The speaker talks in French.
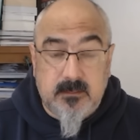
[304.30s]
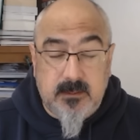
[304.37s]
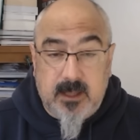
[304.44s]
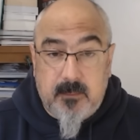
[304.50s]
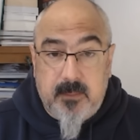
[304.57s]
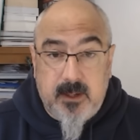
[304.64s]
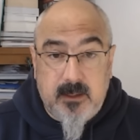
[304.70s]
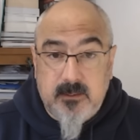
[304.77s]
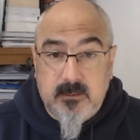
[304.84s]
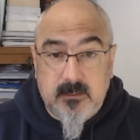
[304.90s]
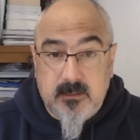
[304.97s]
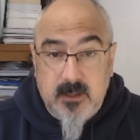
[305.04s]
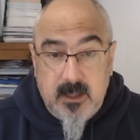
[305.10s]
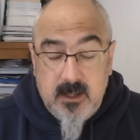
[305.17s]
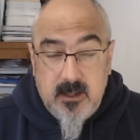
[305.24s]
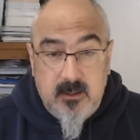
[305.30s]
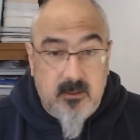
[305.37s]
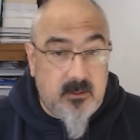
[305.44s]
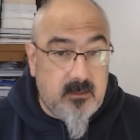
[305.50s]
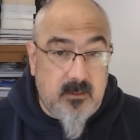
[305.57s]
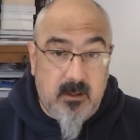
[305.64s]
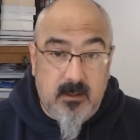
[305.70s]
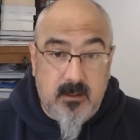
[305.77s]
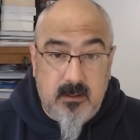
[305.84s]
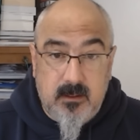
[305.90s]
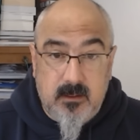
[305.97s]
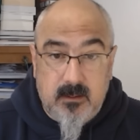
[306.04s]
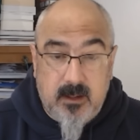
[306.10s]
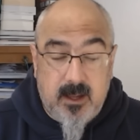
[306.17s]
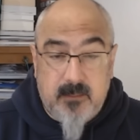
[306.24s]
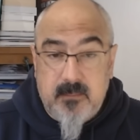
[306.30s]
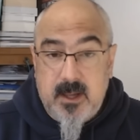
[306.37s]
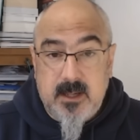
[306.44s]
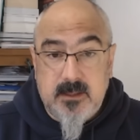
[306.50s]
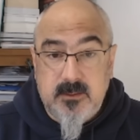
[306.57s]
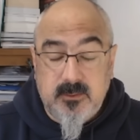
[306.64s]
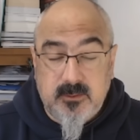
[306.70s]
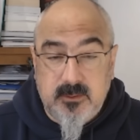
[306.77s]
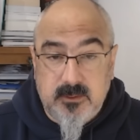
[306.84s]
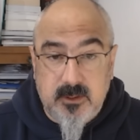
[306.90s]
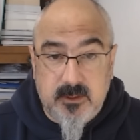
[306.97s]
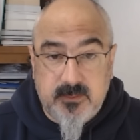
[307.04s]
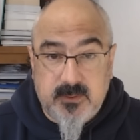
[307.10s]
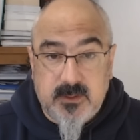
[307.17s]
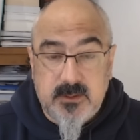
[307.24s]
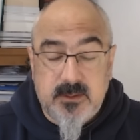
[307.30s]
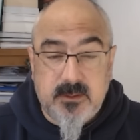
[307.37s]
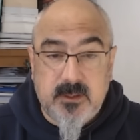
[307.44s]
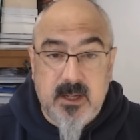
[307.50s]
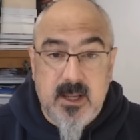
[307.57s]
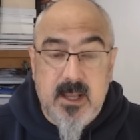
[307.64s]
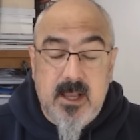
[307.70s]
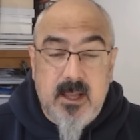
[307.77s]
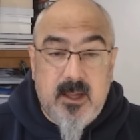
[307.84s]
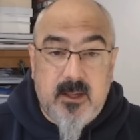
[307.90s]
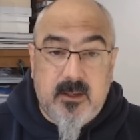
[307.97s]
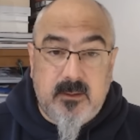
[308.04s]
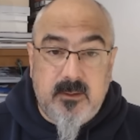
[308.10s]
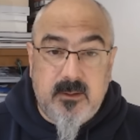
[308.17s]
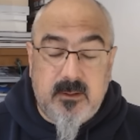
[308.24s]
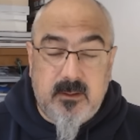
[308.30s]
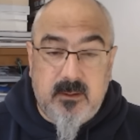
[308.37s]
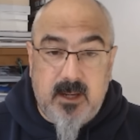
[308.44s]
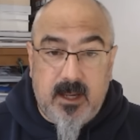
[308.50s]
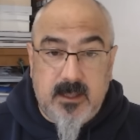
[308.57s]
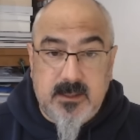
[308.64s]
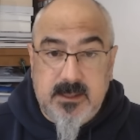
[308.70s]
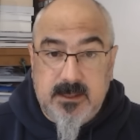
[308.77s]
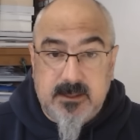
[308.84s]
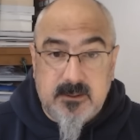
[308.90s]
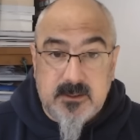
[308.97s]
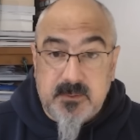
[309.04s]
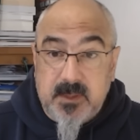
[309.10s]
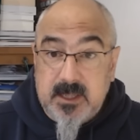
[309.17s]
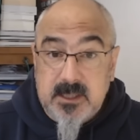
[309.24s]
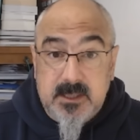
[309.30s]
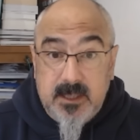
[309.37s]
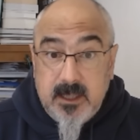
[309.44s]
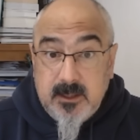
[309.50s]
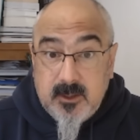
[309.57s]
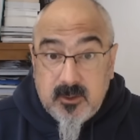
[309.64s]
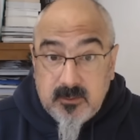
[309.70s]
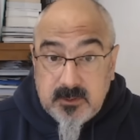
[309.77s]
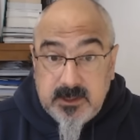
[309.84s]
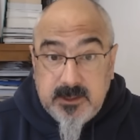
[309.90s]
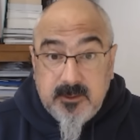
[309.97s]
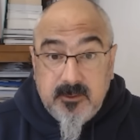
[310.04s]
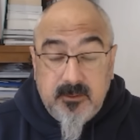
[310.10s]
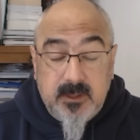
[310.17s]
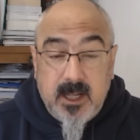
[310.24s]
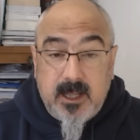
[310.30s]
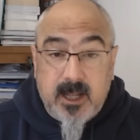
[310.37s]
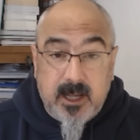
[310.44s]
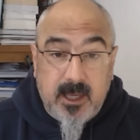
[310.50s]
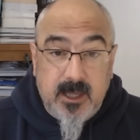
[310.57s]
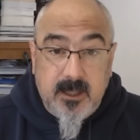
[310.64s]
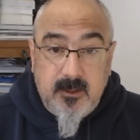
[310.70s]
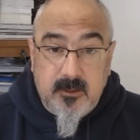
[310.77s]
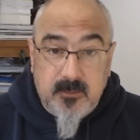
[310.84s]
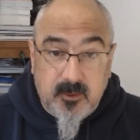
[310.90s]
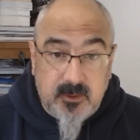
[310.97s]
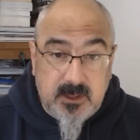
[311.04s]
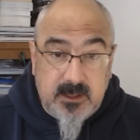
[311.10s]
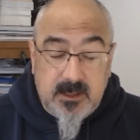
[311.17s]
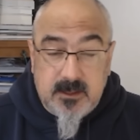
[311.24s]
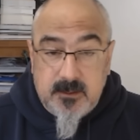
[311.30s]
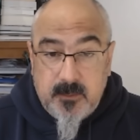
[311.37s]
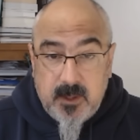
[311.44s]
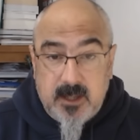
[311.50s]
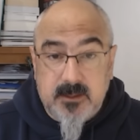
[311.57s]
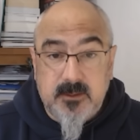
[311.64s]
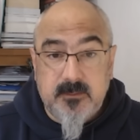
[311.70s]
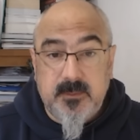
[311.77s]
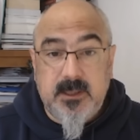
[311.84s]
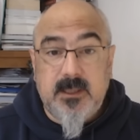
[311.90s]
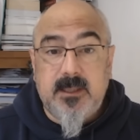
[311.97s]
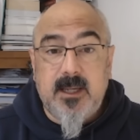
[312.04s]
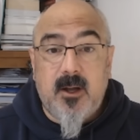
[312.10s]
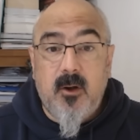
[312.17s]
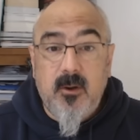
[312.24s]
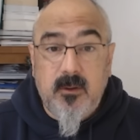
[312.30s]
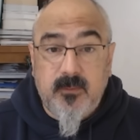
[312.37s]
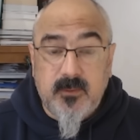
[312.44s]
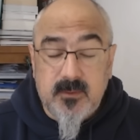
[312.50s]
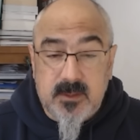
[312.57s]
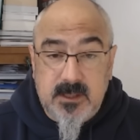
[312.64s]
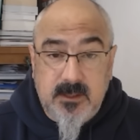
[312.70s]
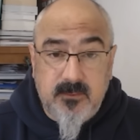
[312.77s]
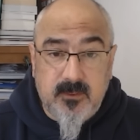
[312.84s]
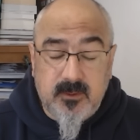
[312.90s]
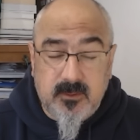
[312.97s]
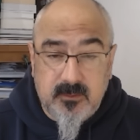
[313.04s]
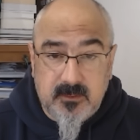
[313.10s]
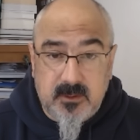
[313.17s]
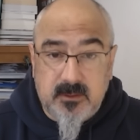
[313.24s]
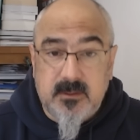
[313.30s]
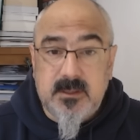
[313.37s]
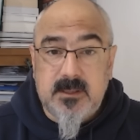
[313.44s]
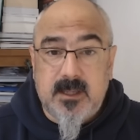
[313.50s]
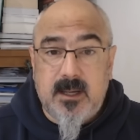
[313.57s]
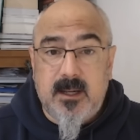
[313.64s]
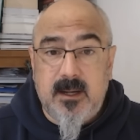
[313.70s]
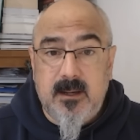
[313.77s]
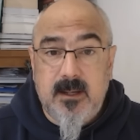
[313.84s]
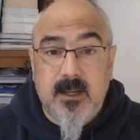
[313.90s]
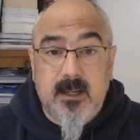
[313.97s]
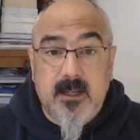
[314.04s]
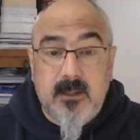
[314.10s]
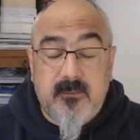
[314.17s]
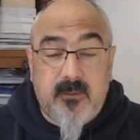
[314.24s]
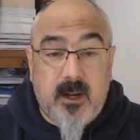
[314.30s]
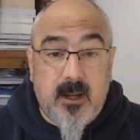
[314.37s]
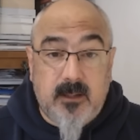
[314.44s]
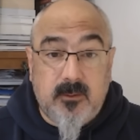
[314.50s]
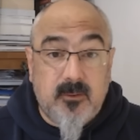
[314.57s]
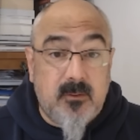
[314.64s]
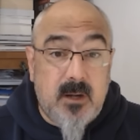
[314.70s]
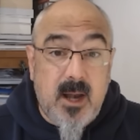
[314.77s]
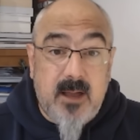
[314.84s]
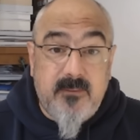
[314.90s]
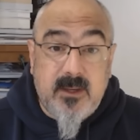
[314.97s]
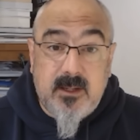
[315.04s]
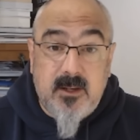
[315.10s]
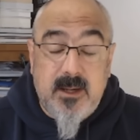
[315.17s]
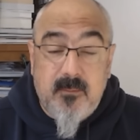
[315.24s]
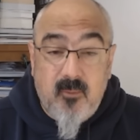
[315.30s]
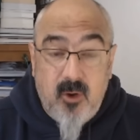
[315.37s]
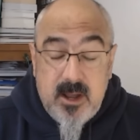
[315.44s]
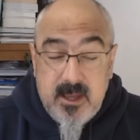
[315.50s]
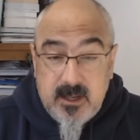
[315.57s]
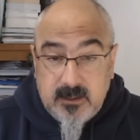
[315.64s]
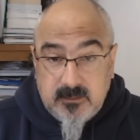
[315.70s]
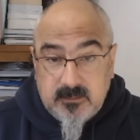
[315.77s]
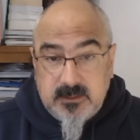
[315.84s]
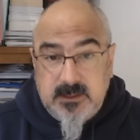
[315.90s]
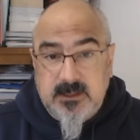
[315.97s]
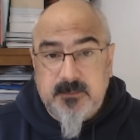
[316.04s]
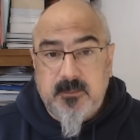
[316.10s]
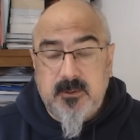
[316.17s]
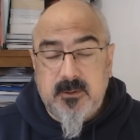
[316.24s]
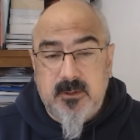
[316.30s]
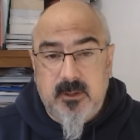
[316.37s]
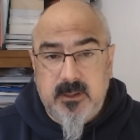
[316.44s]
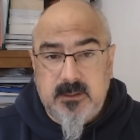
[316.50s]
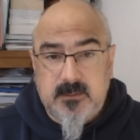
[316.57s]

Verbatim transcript: il euh, n'y a pas euh, le, Hamas ou d'autres forces euh, de la résistance palestinienne continuent d'attaquer, de mener des opérations militaires offensives contre Tsahal. Voilà. Donc là, avec les moyens dont dispose le,